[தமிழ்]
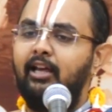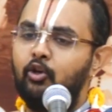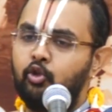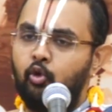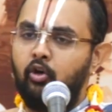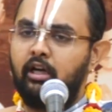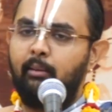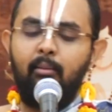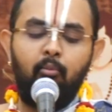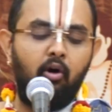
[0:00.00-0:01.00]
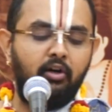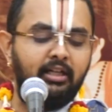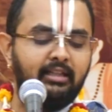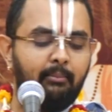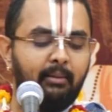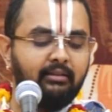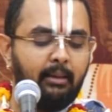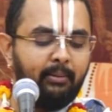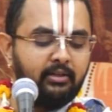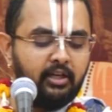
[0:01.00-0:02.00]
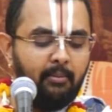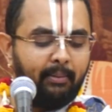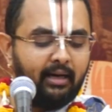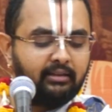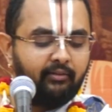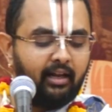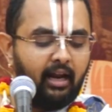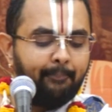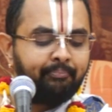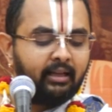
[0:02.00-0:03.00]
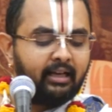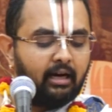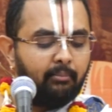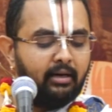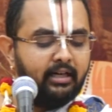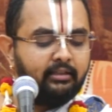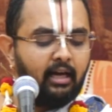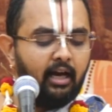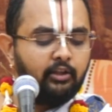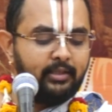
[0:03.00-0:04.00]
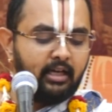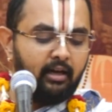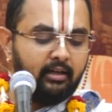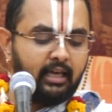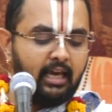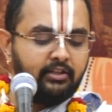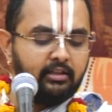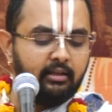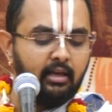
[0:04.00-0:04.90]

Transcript: சுருக்கமா மோட்ச தர்மத்தை பற்றியும் பார்த்து விடலாம் கர்மனிஷ்டா த்விஜா கேச்சித்